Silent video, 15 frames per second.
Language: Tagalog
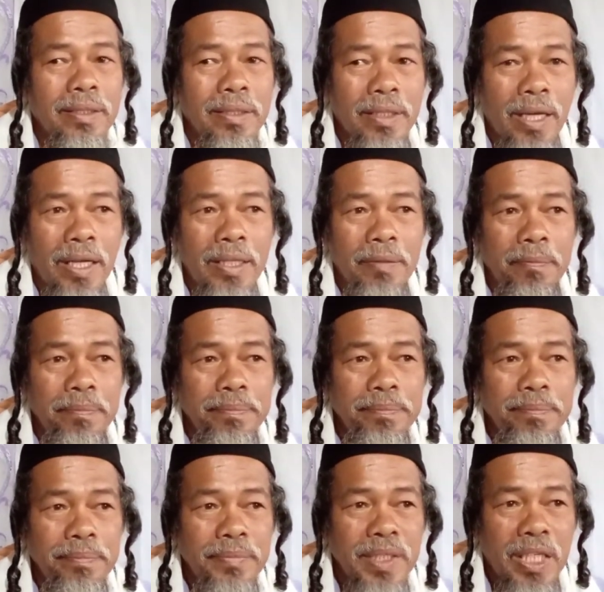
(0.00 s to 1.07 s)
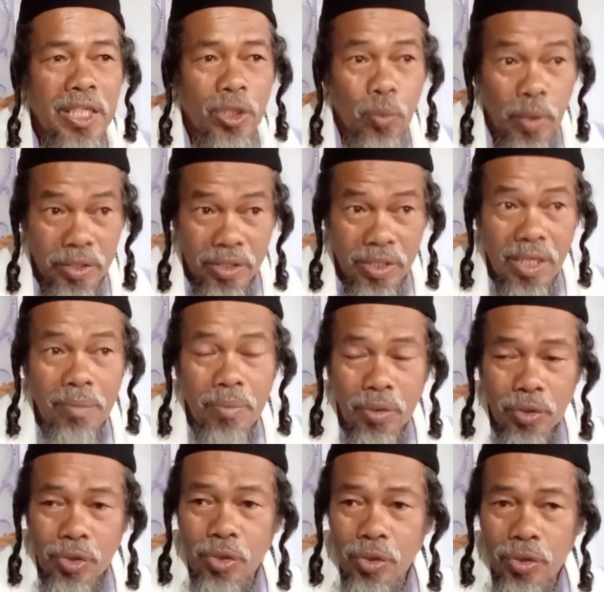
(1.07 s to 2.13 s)
God. It was them
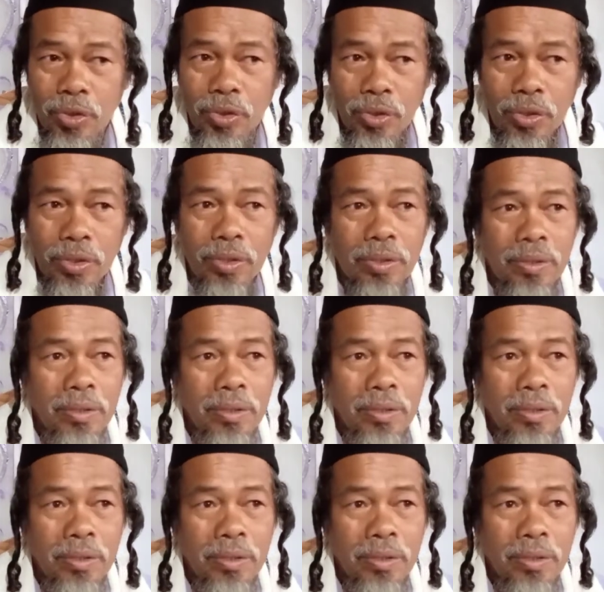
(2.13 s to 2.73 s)
who chose